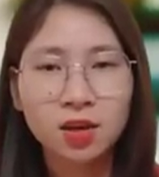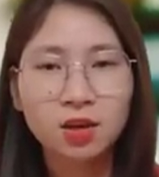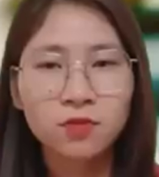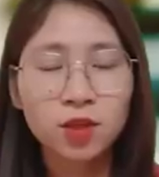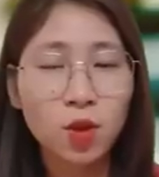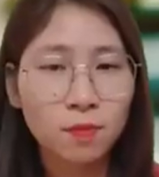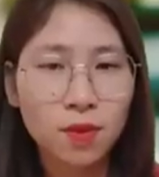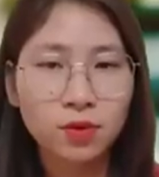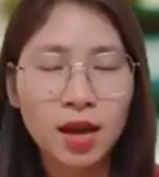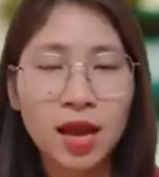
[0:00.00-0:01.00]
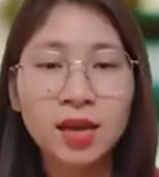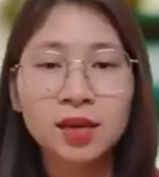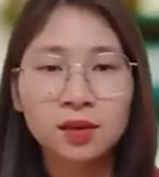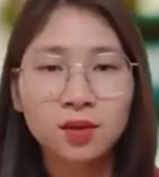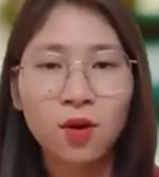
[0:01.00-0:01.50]
Tử vi tuổi Mậu
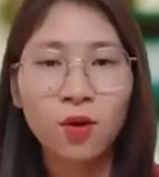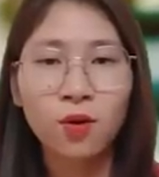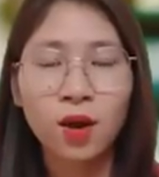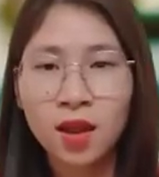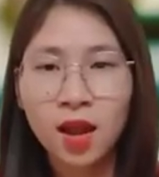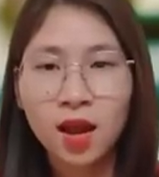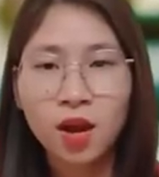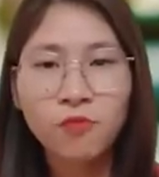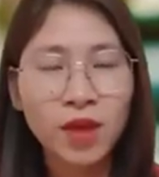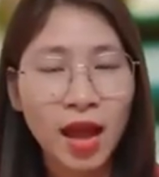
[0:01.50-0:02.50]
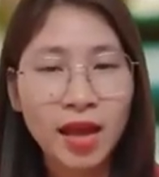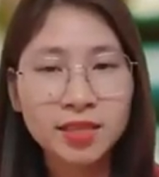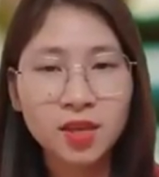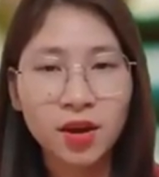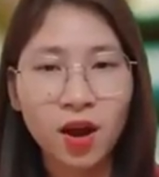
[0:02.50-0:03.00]
Thân, Thổ, không phải
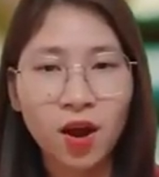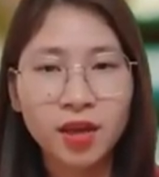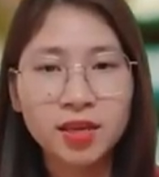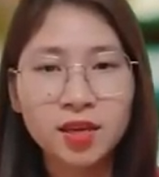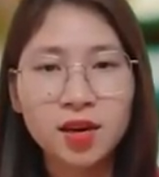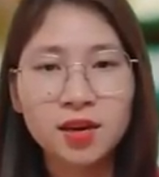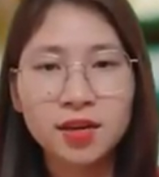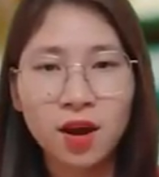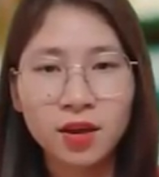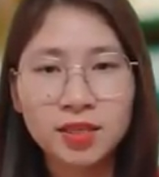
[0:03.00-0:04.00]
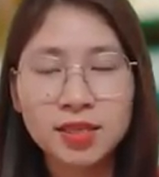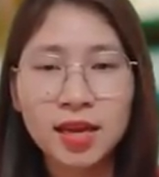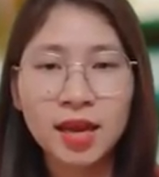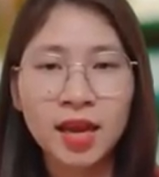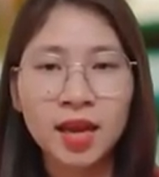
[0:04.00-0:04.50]
ai giỏi nói những lời nói dễ
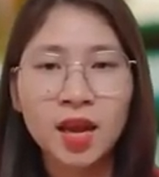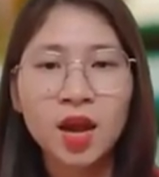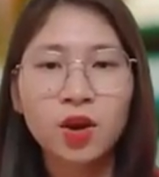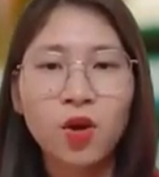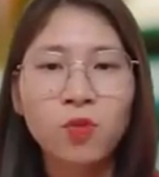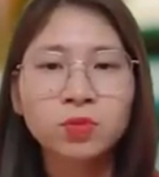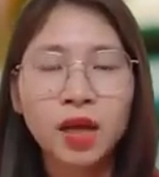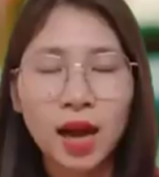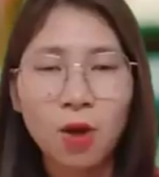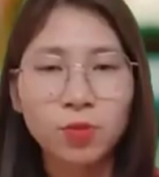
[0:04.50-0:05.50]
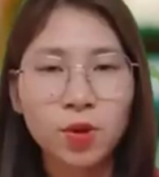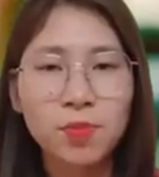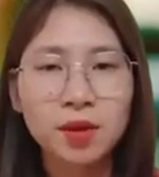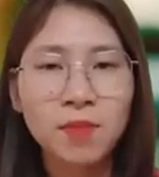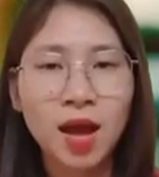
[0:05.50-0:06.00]
nghe cũng thật lòng yêu
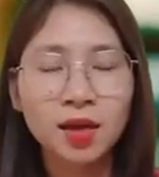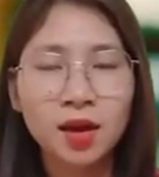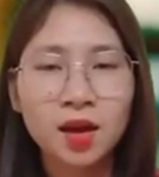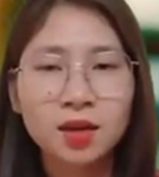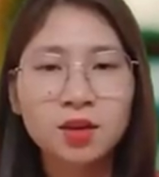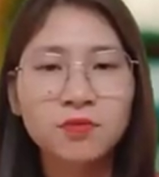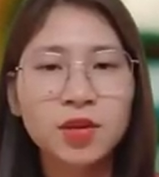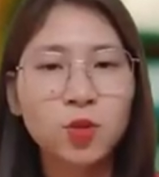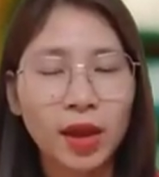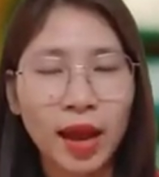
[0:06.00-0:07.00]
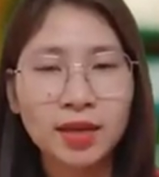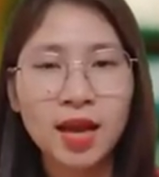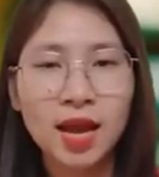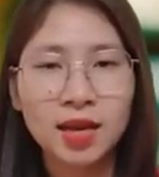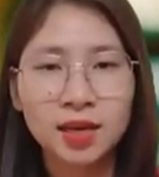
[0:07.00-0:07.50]
mến bạn. Tử vi tuổi Canh
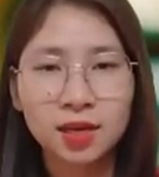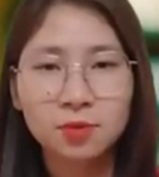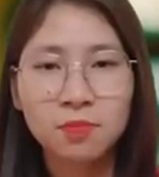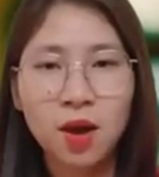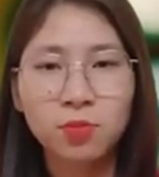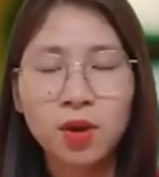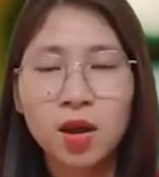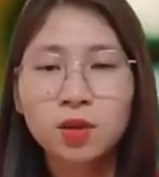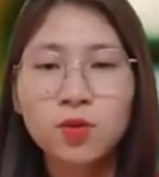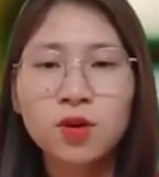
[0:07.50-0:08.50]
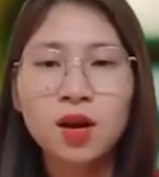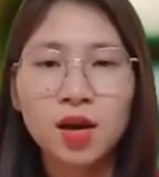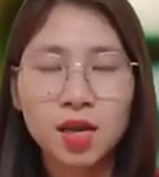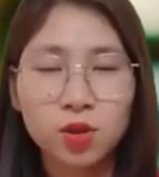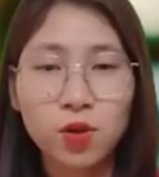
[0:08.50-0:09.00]
Thân, Mộc, thu được
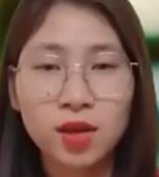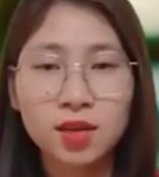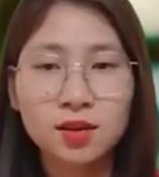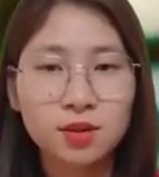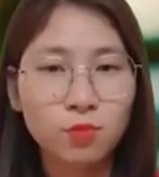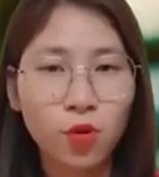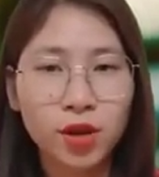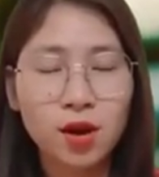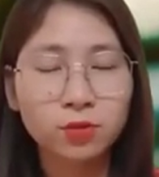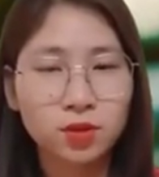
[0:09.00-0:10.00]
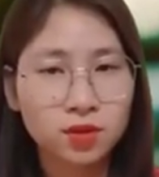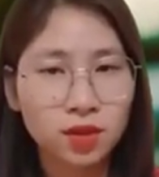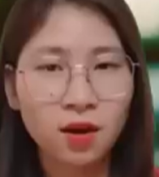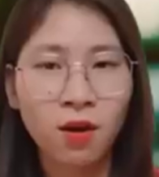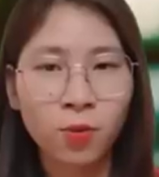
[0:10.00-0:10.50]
lợi nhuận từ những mối đầu tư
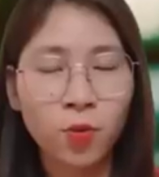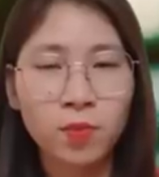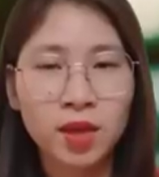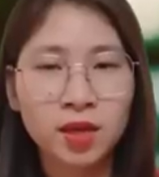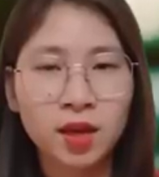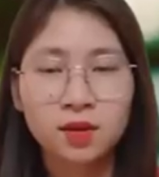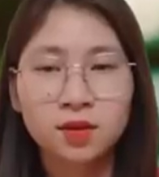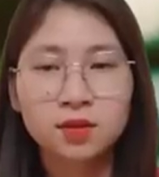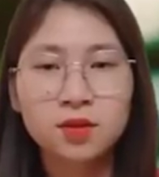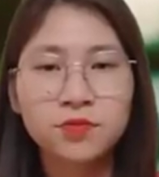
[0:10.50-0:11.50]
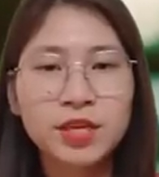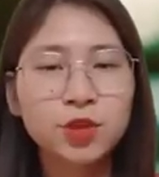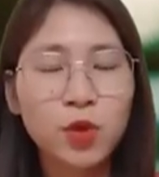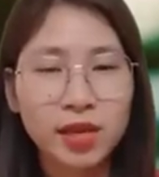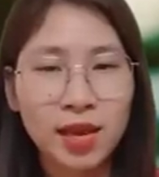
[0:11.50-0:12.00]
trước đó của mình. Tử vi
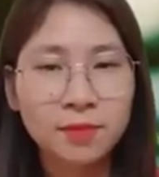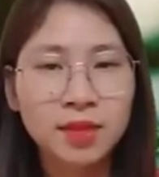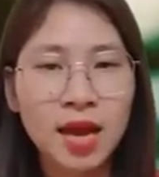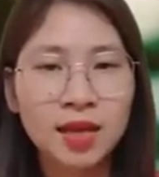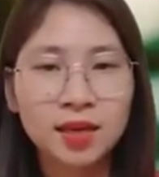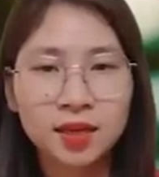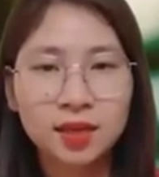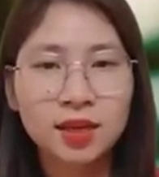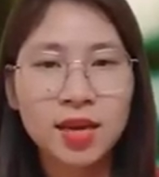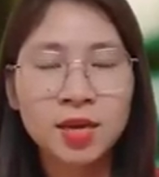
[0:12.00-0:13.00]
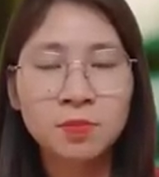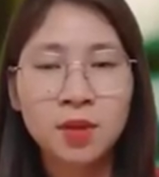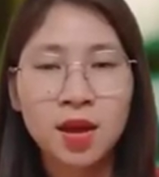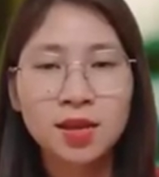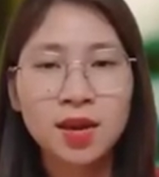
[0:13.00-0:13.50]
tuổi Nhâm Thân, Kim,
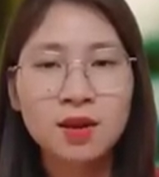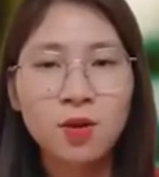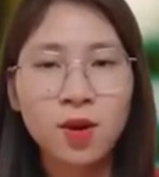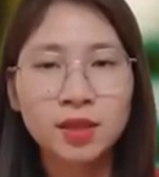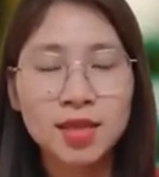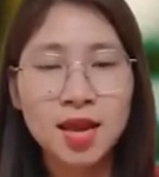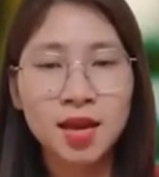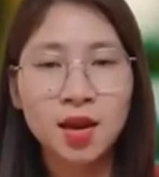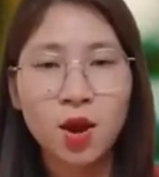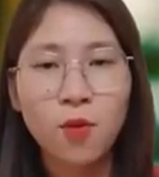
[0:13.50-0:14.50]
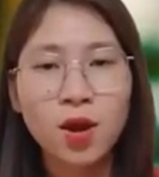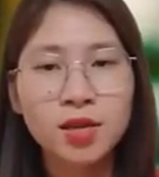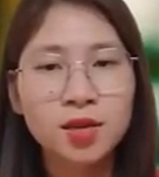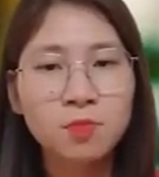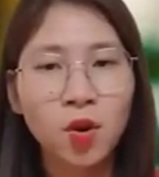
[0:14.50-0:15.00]
nhận được khoản tiền hoặc
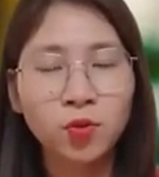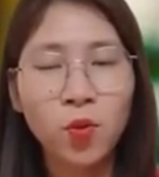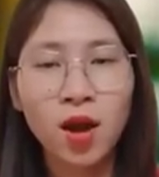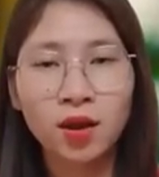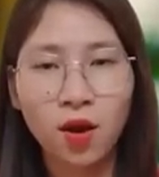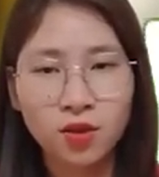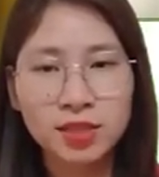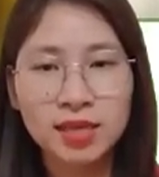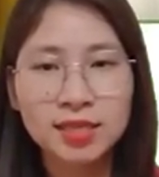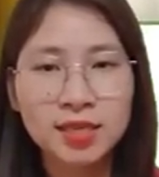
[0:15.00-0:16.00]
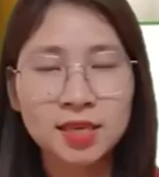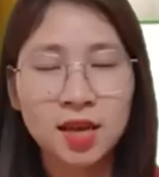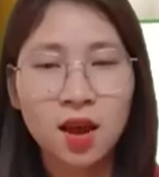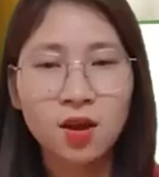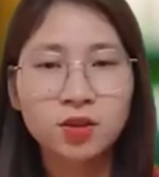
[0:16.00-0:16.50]
những món quà có giá trị.
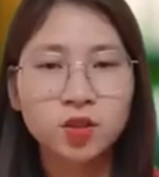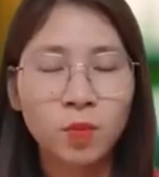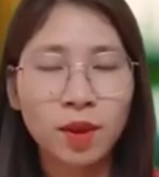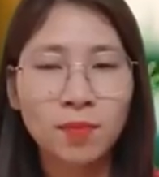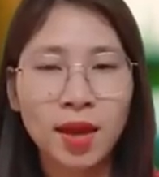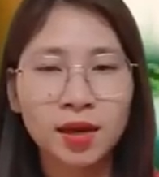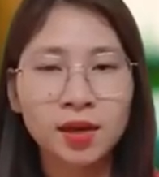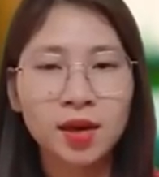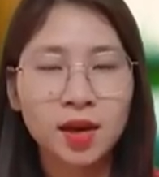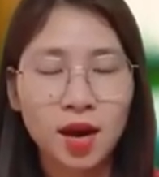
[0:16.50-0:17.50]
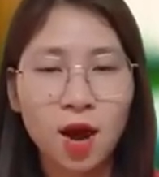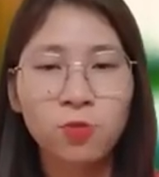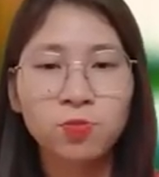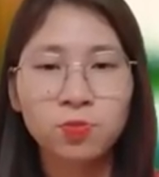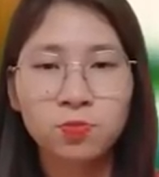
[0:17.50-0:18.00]
Con số may mắn
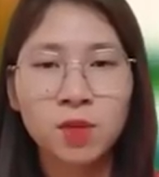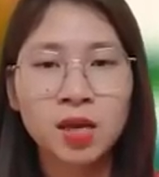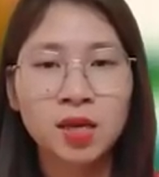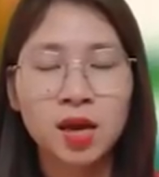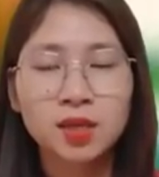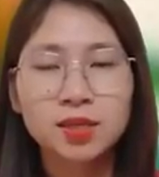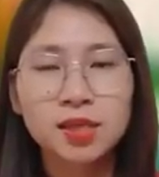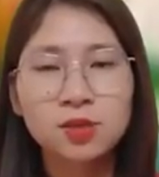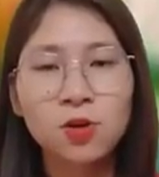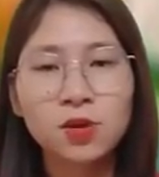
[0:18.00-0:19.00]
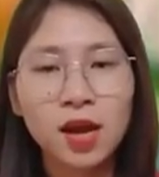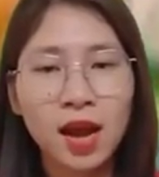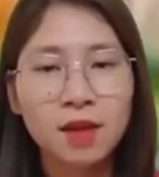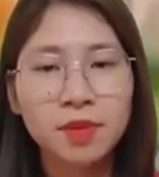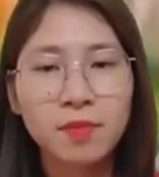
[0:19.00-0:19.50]
0, 7, giờ tốt
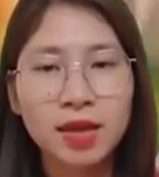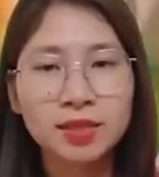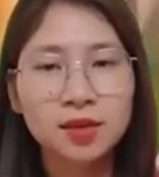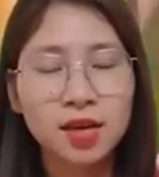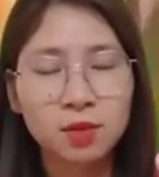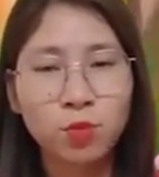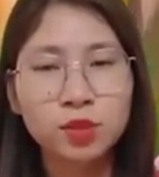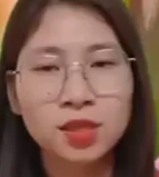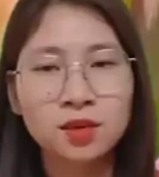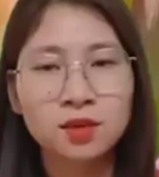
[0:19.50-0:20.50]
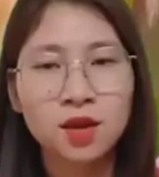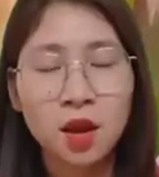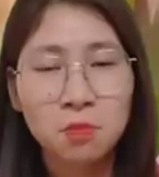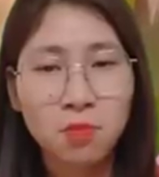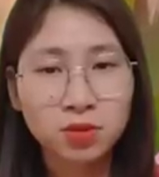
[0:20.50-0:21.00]
23 giờ đến 1 giờ,
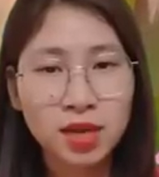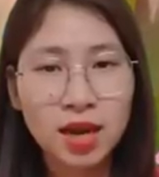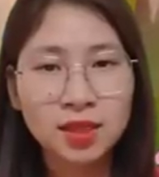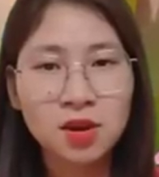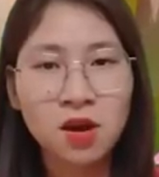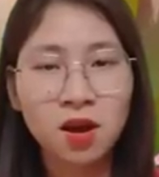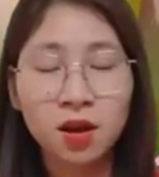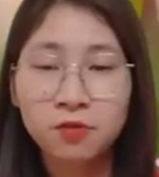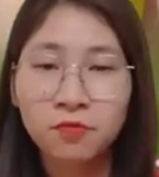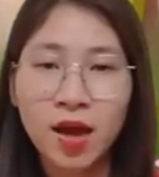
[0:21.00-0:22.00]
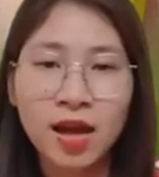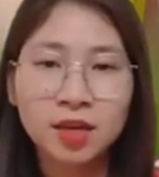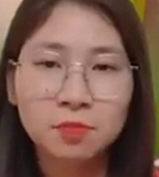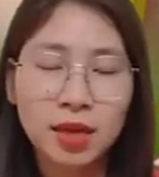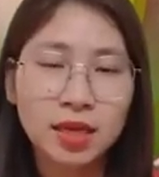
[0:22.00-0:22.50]
màu sắc cát tường,
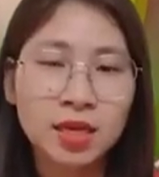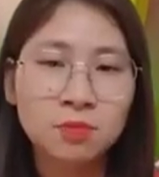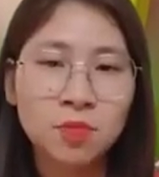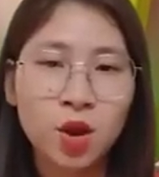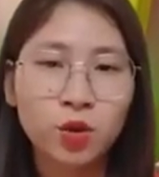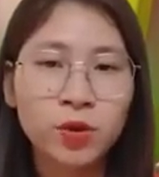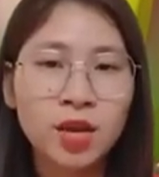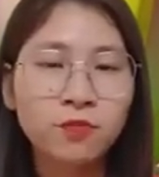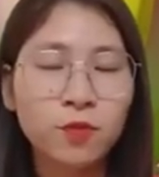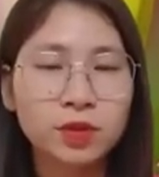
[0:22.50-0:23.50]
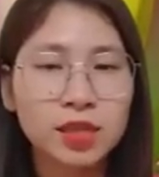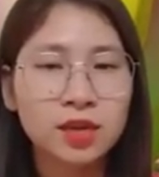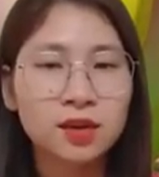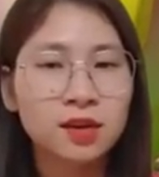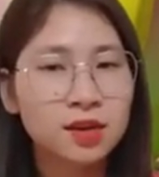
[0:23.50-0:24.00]
vàng, bạch kim, quý nhân phù
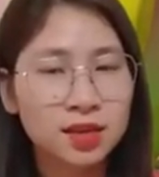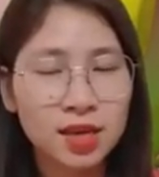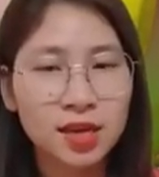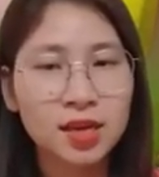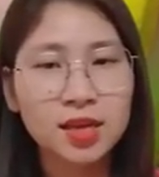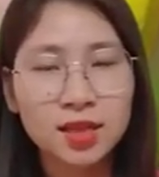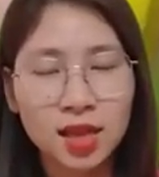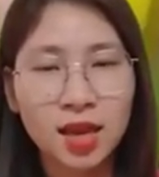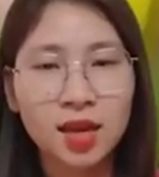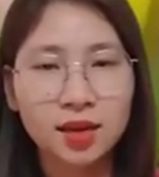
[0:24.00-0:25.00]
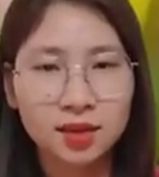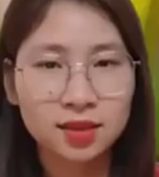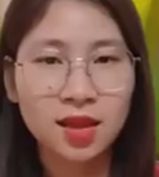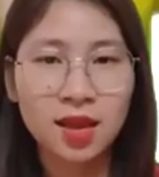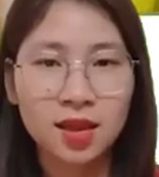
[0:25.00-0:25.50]
trợ, Tý, Thìn,
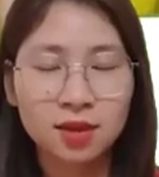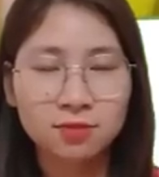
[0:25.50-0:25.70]
Tỵ.